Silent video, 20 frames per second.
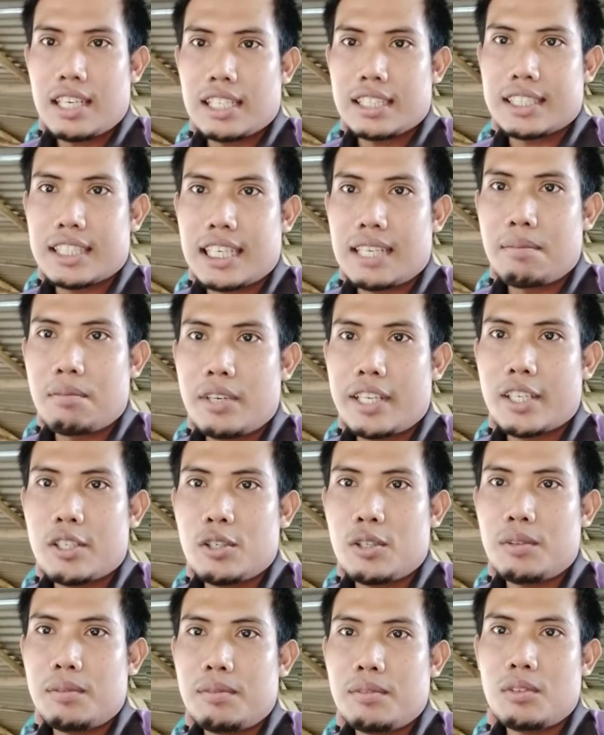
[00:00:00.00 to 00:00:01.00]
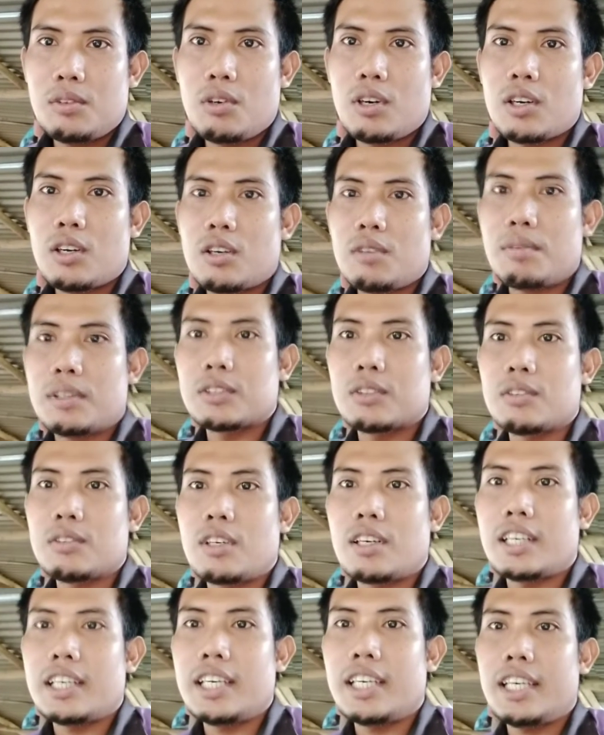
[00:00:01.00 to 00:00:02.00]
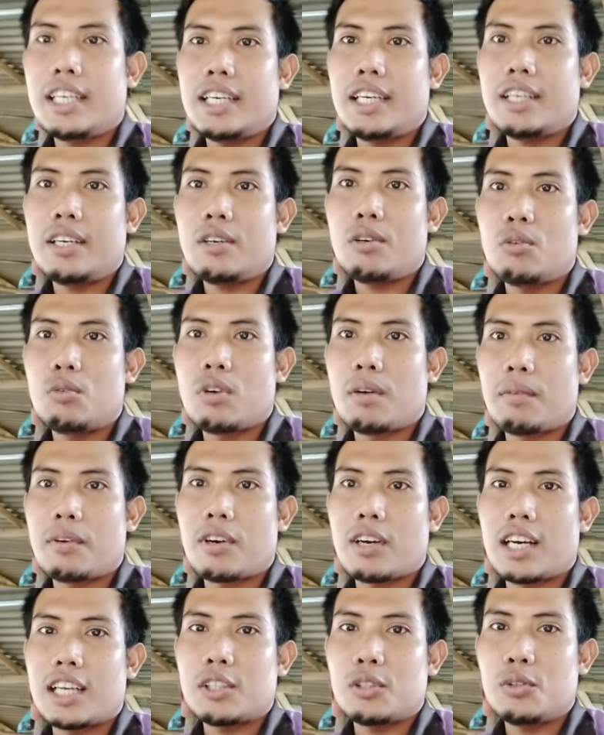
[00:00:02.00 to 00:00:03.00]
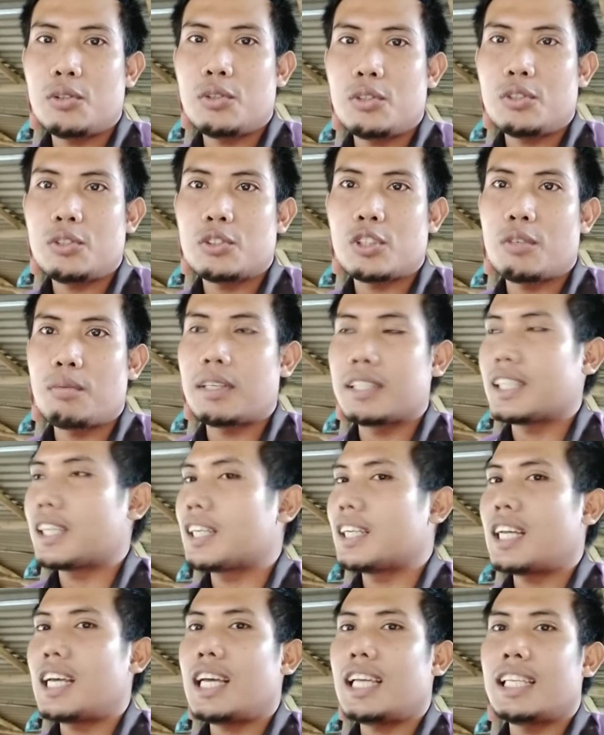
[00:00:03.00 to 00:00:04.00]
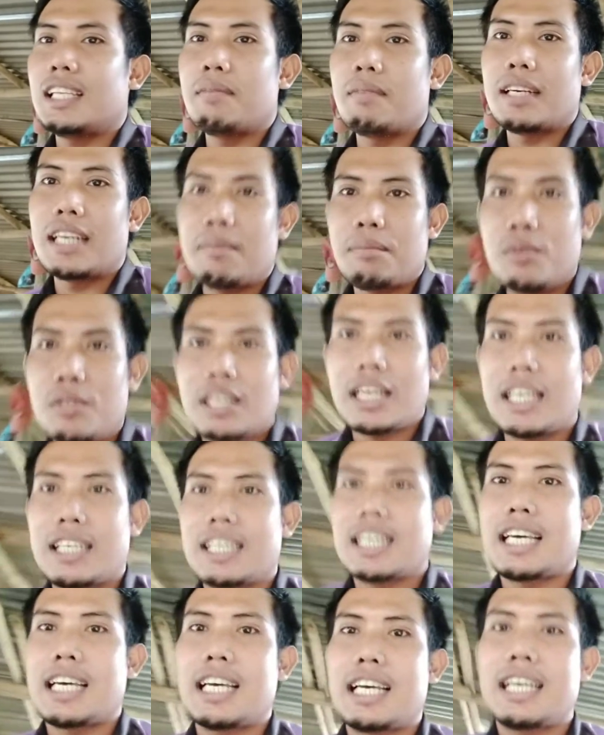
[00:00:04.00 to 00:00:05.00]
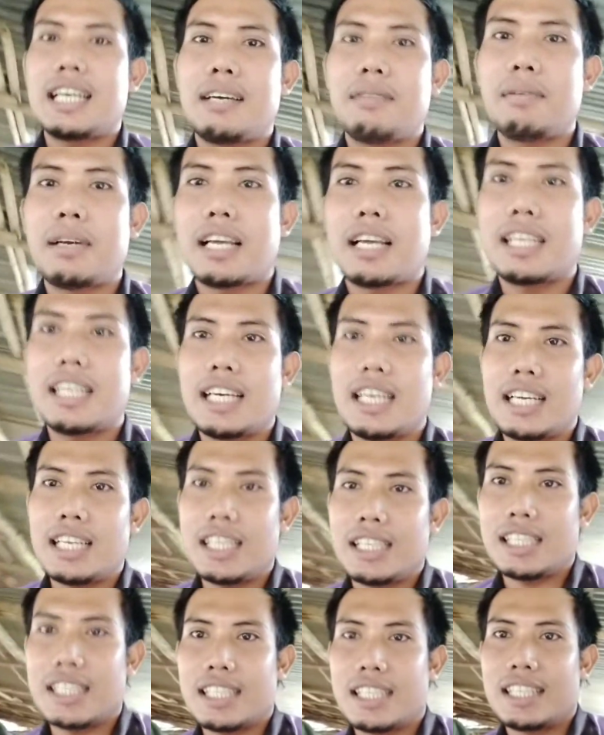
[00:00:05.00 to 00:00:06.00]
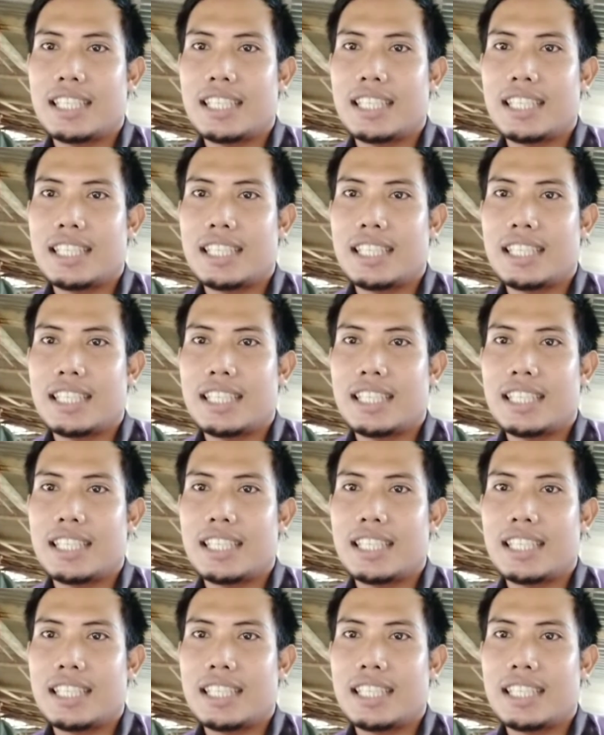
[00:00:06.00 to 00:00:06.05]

Assalamualaikum warahmatullahi wabarakatuh Sobat ternak dimanapun Anda berada